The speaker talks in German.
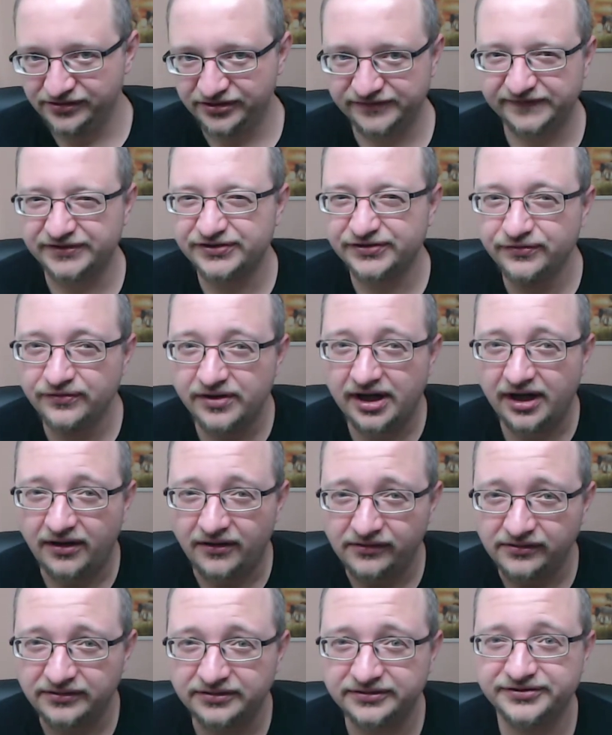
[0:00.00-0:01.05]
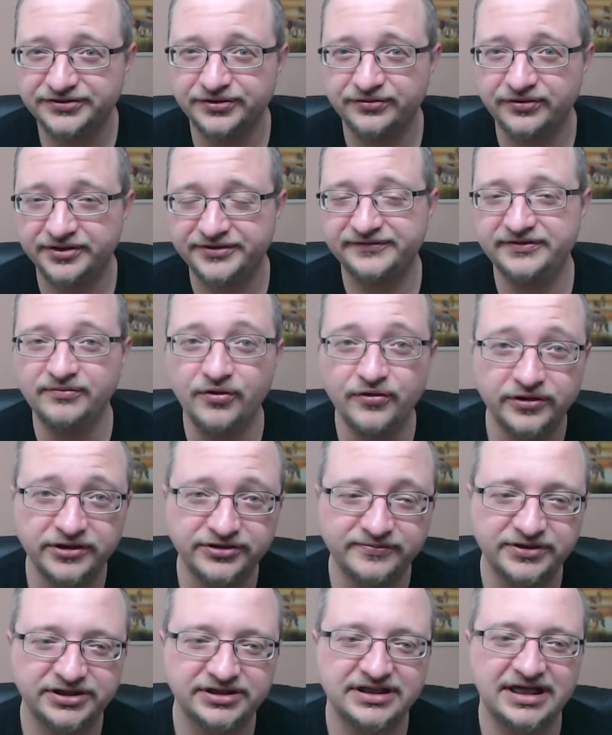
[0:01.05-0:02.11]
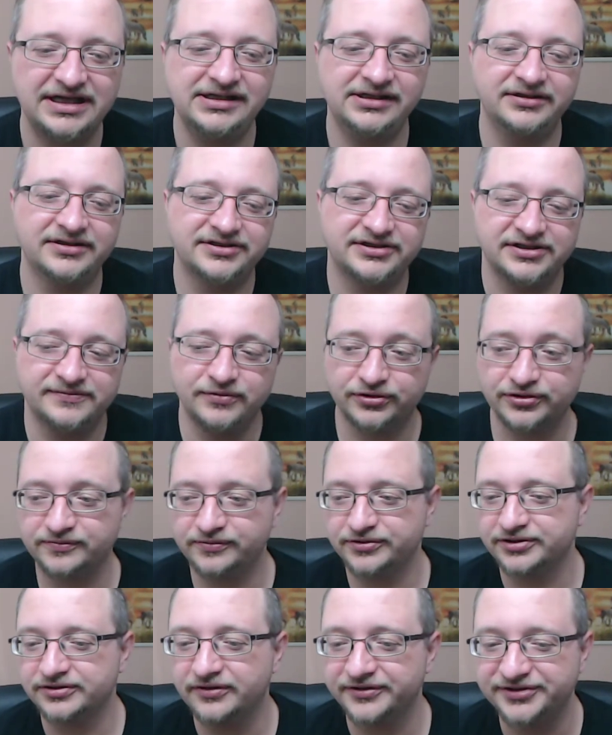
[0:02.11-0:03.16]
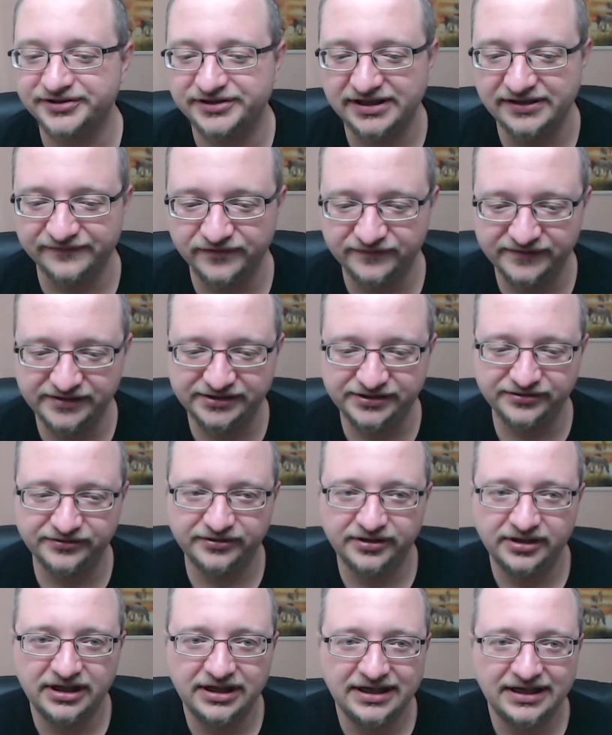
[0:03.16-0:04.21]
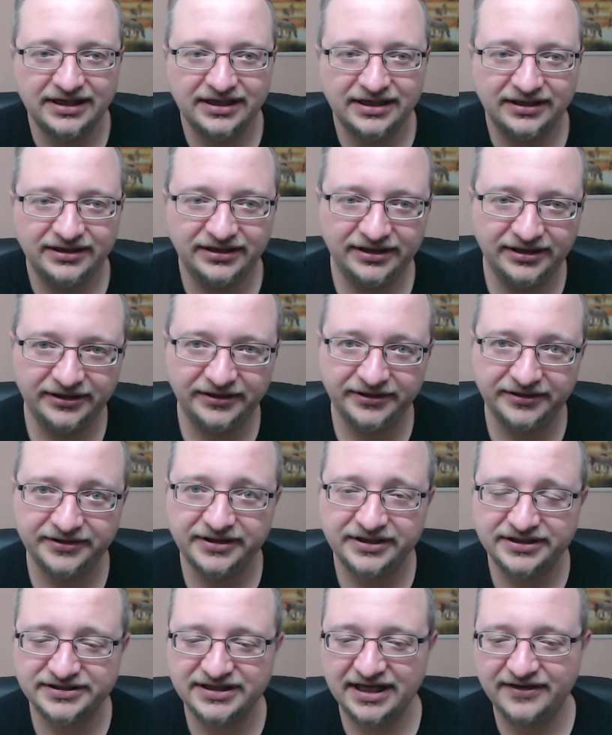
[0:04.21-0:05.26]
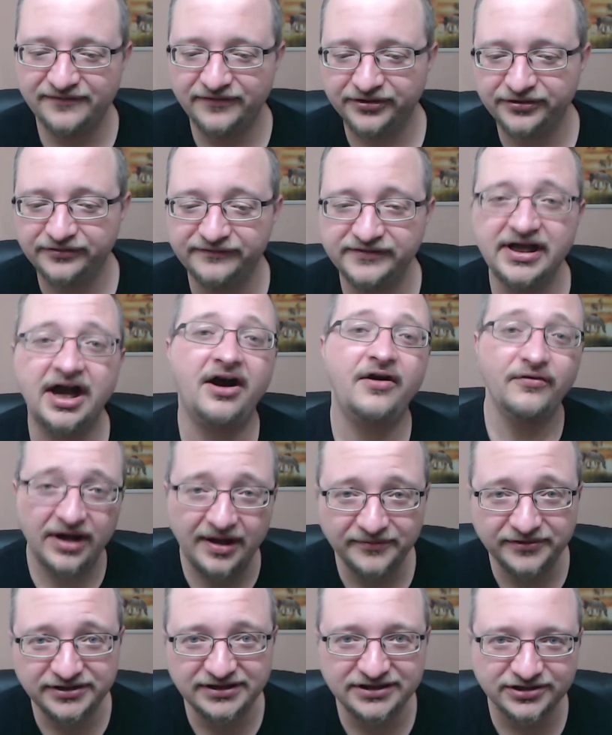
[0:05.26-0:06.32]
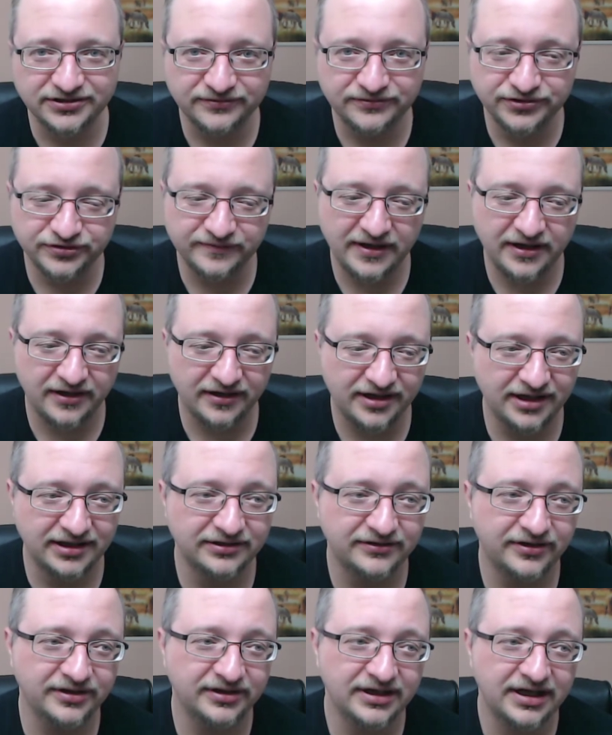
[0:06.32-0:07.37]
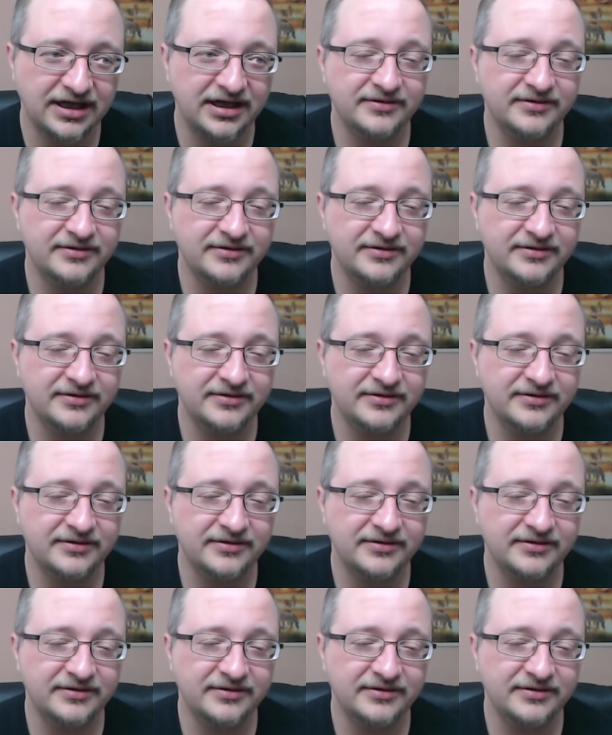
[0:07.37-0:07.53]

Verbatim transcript: Ich versuche auch, so kurz wie möglich mich zu halten, dass das wirklich bloß ein kurzes Infovideo äh, sein wird und wie ihr auch am Titel unschwer erkennen könnt.